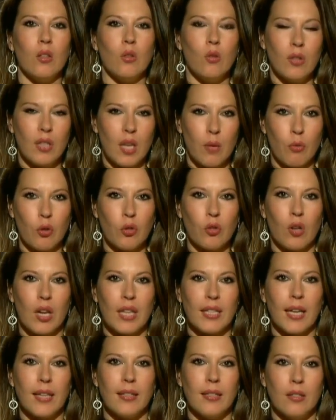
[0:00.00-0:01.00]
notamment dans
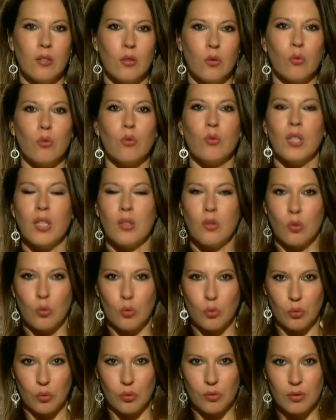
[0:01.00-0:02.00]
la tradition du zen
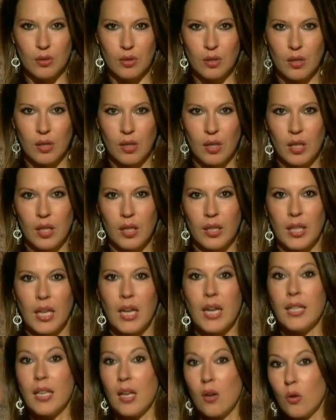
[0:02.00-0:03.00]
soto.
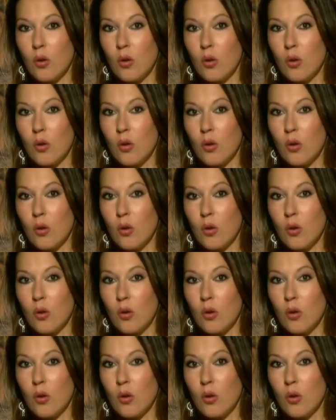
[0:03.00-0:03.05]
Quelle est